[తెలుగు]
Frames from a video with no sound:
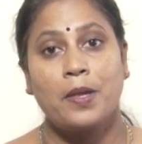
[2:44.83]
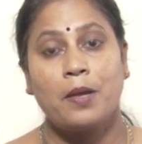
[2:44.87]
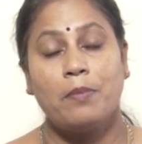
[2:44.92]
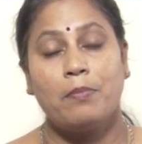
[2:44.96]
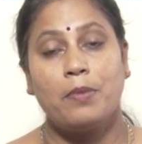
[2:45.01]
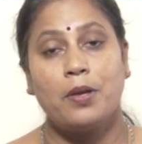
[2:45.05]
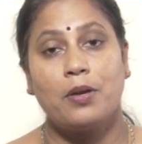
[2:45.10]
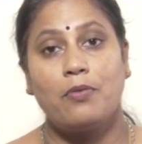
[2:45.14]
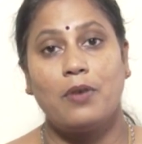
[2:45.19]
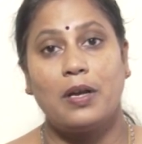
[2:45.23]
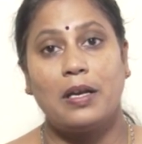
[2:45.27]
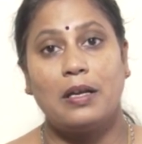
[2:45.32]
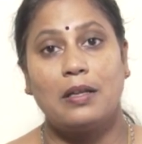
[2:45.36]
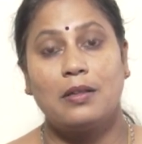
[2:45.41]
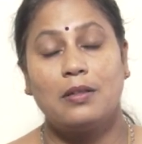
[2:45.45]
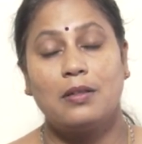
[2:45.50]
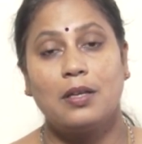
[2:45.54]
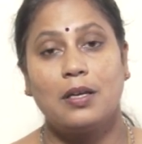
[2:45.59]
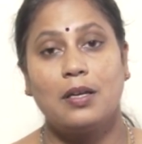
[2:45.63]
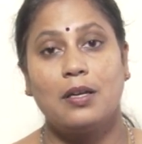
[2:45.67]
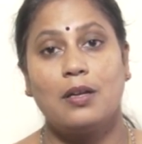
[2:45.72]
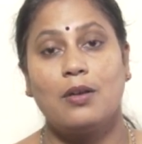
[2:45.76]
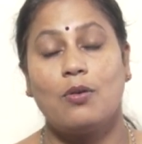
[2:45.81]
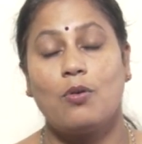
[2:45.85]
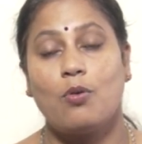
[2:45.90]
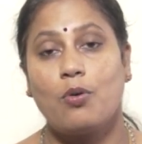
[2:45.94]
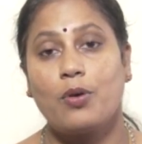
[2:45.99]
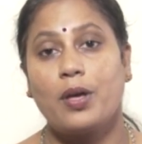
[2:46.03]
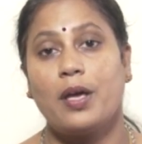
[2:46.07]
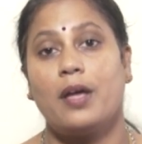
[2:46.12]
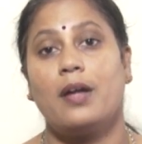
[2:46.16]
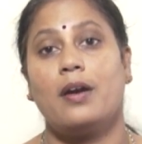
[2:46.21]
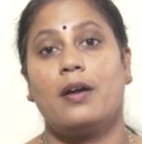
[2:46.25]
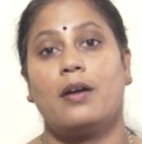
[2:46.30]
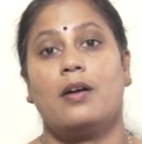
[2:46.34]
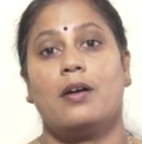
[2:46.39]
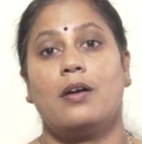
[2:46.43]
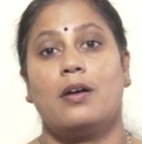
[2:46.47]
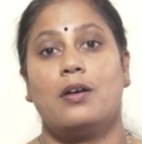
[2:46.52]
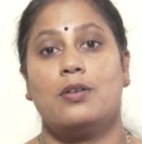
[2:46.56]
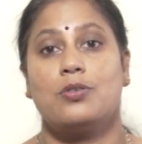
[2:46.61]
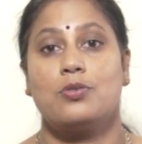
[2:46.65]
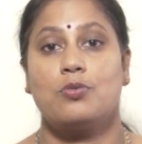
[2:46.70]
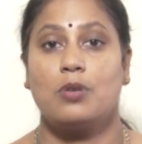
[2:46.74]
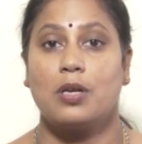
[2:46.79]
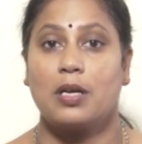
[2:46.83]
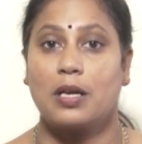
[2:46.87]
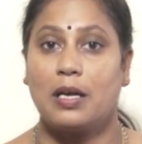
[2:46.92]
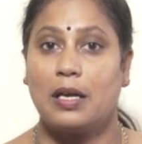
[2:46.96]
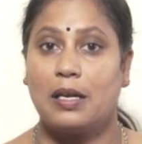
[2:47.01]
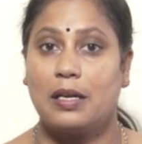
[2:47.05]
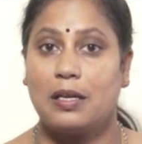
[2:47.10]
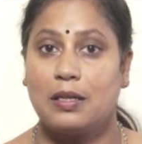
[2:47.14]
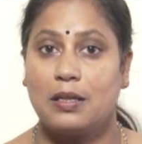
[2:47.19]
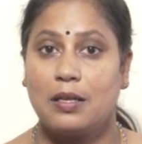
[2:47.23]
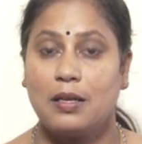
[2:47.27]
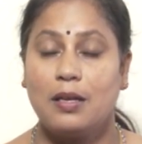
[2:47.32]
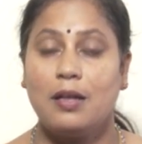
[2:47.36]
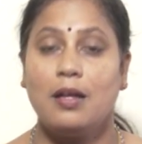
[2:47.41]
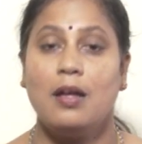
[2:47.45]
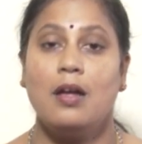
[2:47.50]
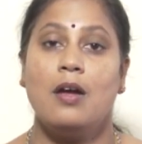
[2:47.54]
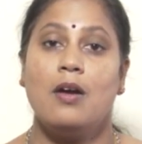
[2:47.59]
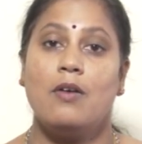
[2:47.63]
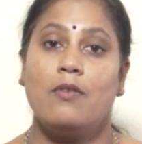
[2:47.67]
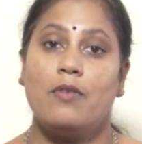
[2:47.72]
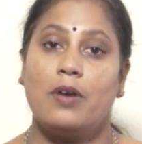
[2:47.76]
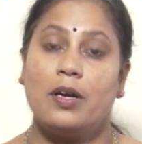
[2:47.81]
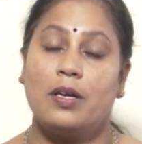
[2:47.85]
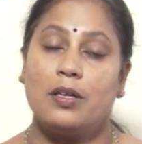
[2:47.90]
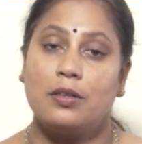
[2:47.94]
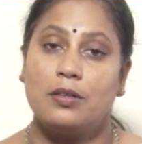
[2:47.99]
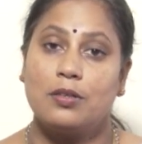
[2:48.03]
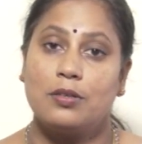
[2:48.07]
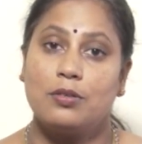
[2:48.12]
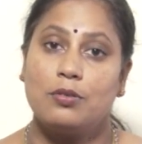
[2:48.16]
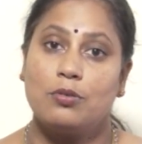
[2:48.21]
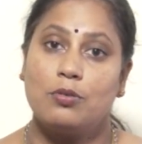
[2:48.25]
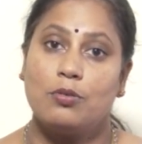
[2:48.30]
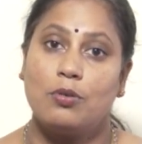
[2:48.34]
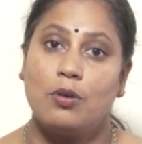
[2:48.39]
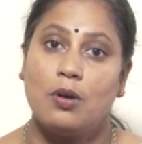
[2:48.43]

మీరు వాళ్ళిద్దరిని ఒకే రకంగా చూడగలిగితే వాళ్ళిద్దరూ